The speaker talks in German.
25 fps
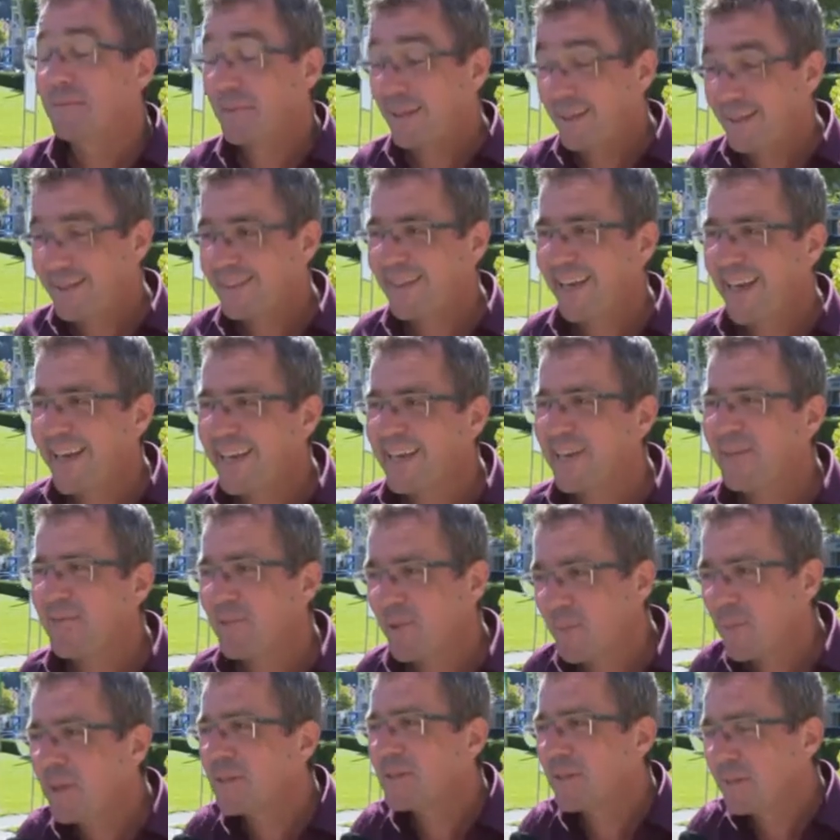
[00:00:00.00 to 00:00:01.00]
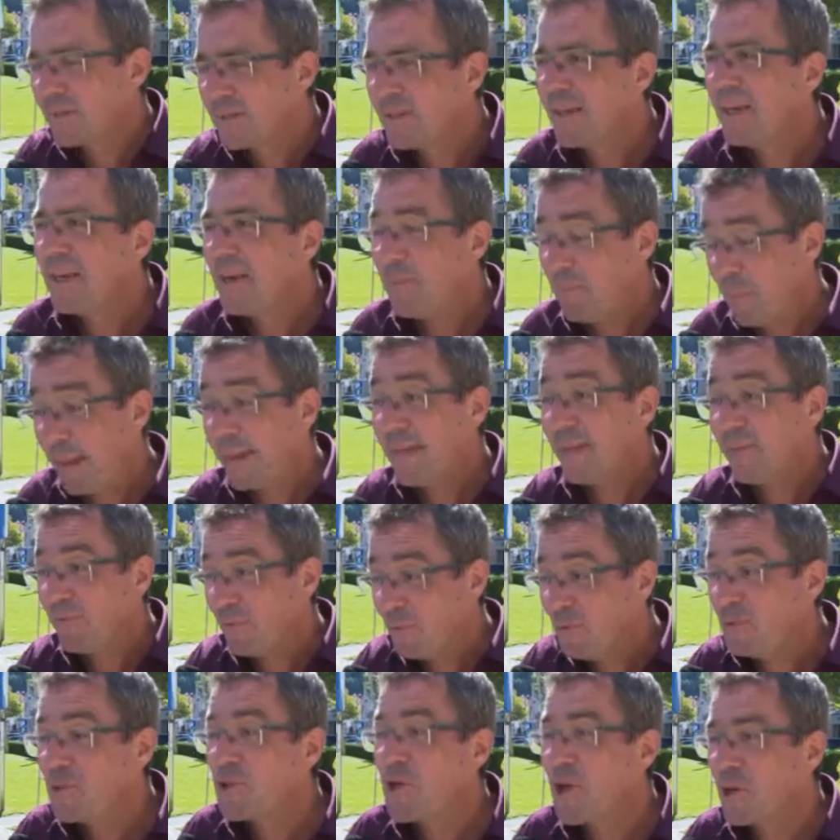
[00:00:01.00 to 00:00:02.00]
Ich danke für mich und meine
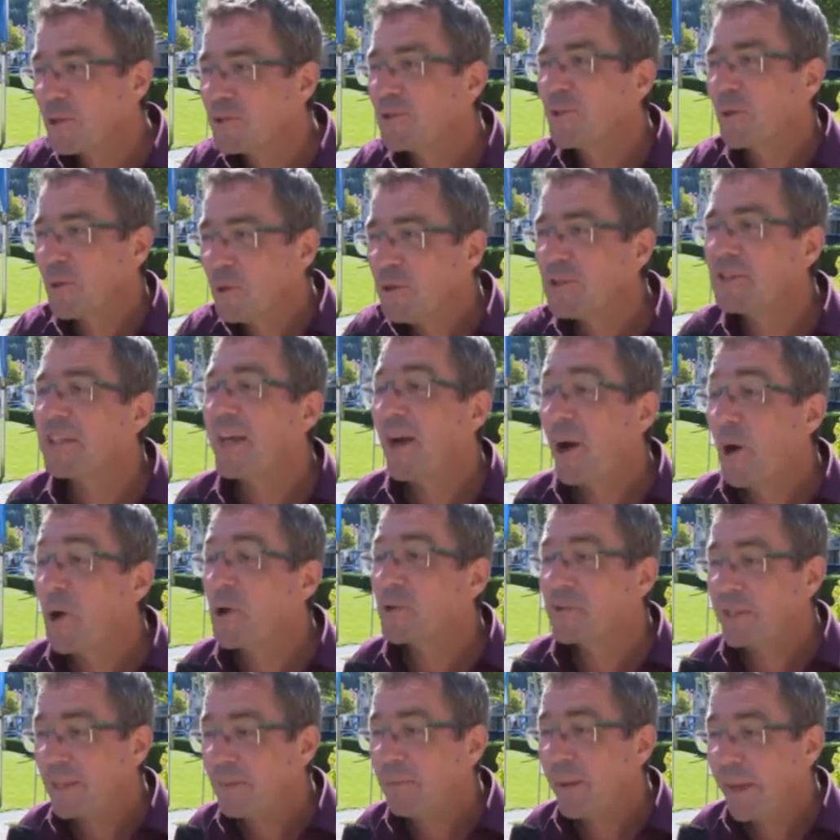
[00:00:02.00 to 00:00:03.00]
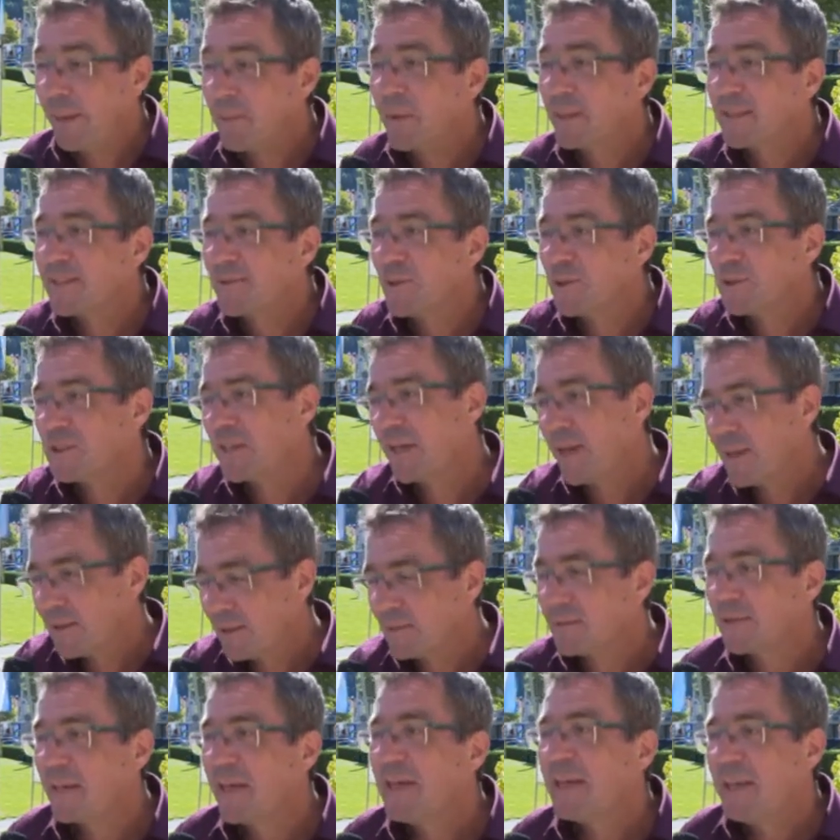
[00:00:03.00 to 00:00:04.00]
Wünsche und Grüße auch den MEMA-Zusehern
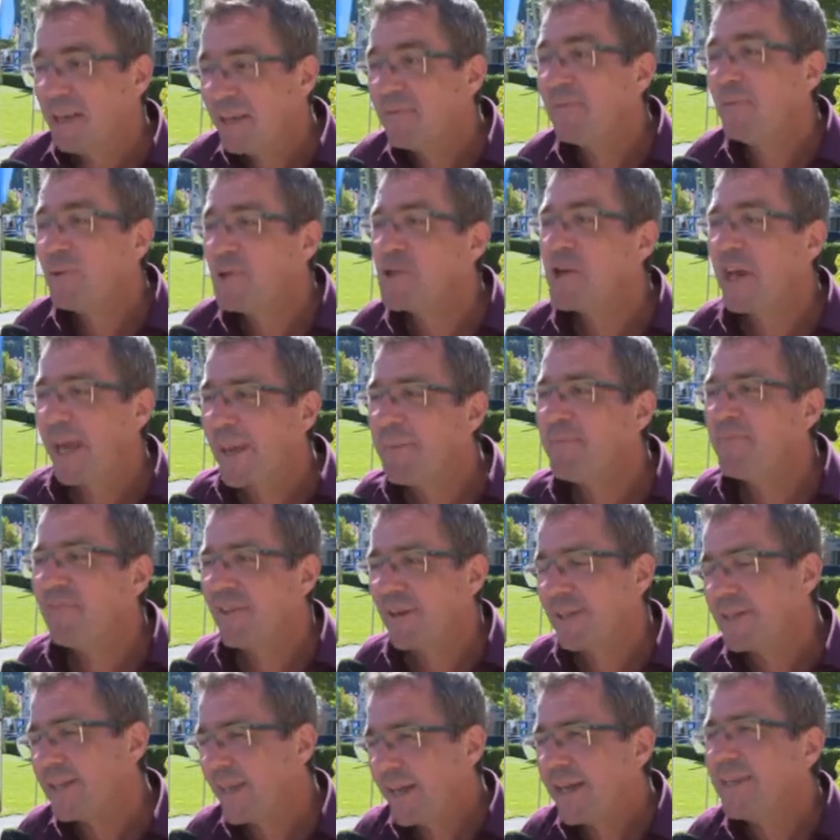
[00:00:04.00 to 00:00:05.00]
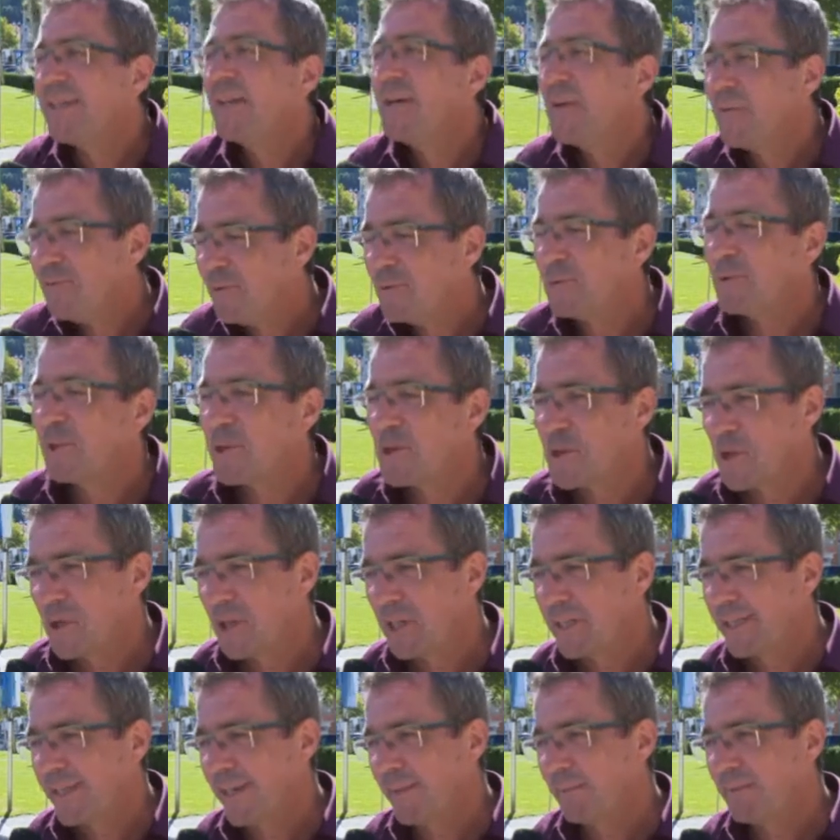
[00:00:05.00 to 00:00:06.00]
und ich wünsche ebenfalls einen
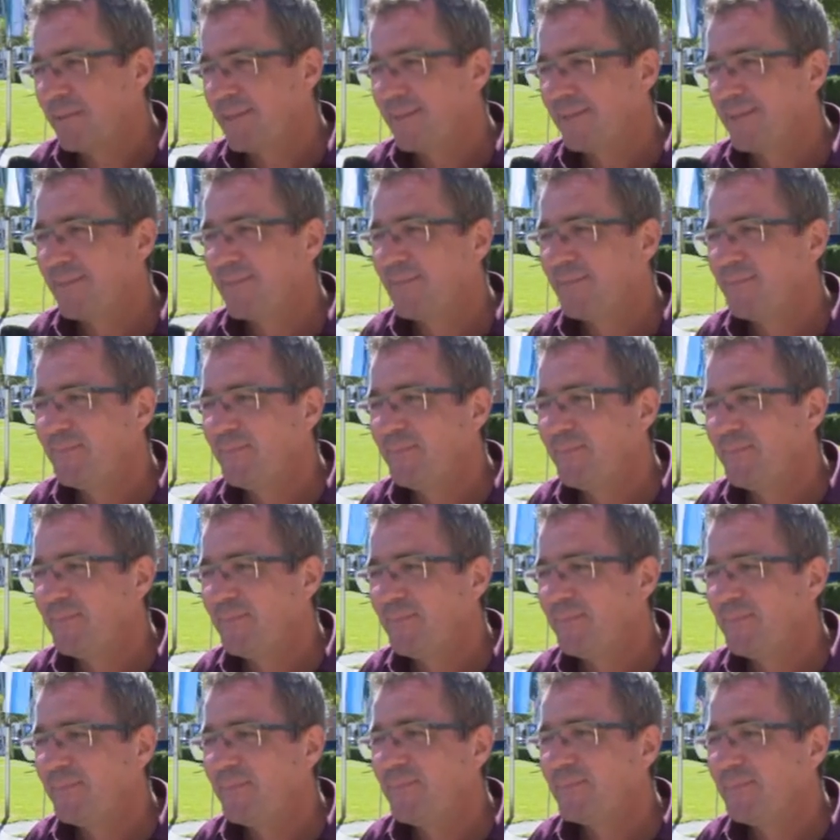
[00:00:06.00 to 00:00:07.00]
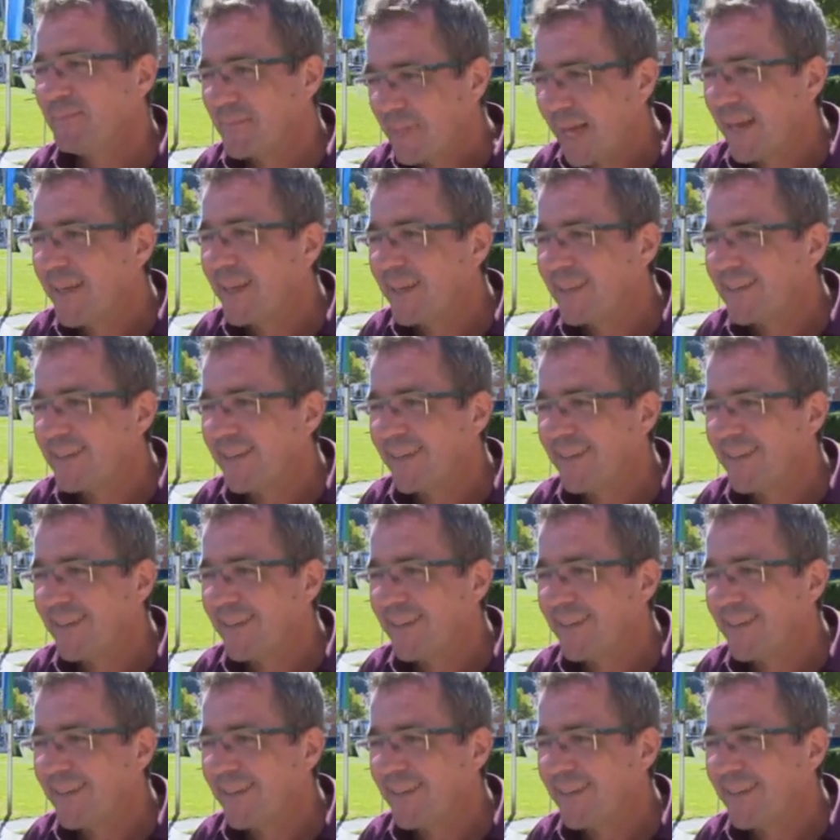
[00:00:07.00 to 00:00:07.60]
wunderschönen Herbst. Dankeschön, danke.